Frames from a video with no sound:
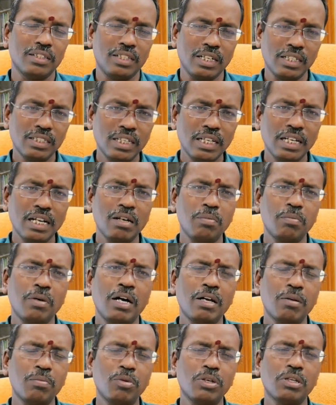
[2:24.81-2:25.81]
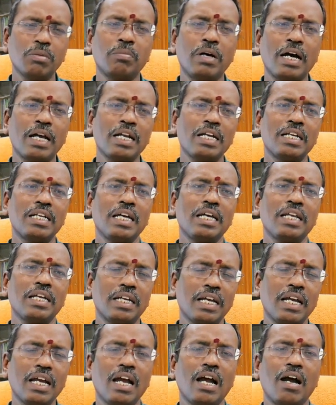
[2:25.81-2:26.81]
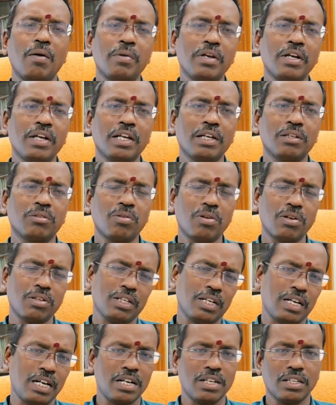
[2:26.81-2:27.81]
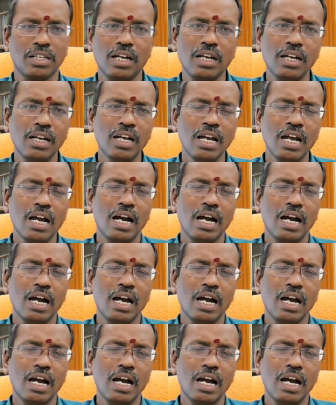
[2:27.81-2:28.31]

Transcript: தசைகள் மாறும்போது மாறிக்கிட்டே இருக்கே அப்படின்னு நீங்கள் சொல்கிறது கரெக்டு தான்